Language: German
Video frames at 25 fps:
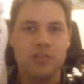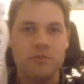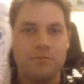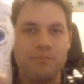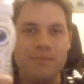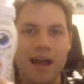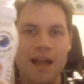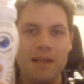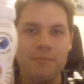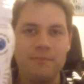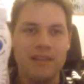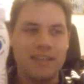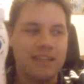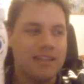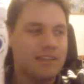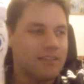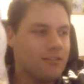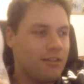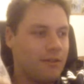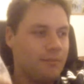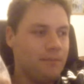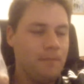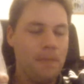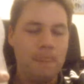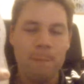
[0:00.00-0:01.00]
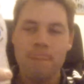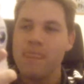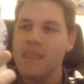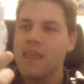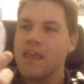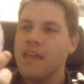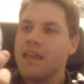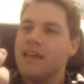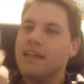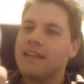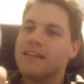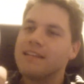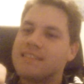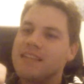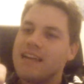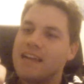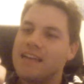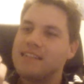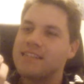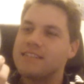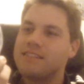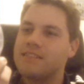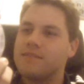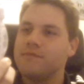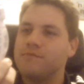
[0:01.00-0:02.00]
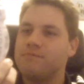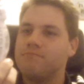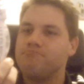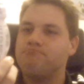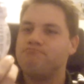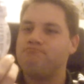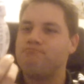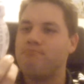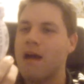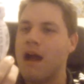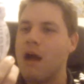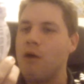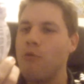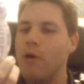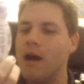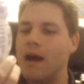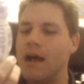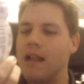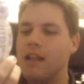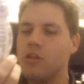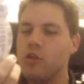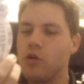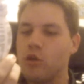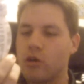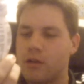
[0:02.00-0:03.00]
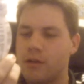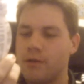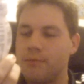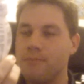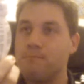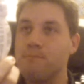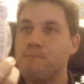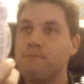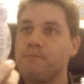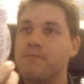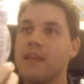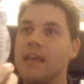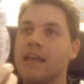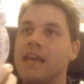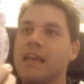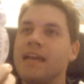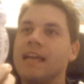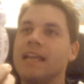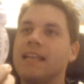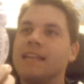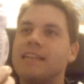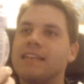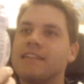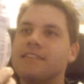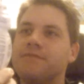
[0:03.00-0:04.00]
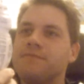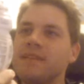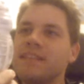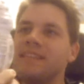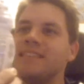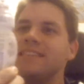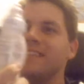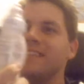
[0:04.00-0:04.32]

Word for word: habe ich schon mal mitgenommen. Das heißt Power Look. Das